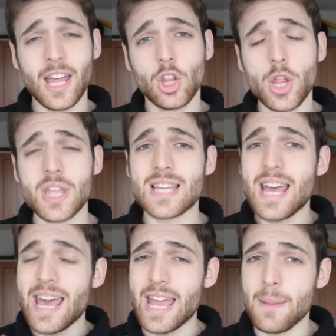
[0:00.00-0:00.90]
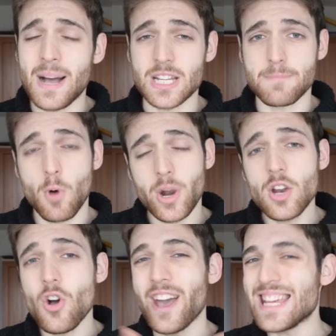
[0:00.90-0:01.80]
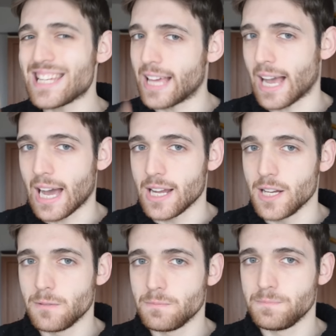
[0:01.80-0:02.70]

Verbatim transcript: entonces el más moreno es el que gana.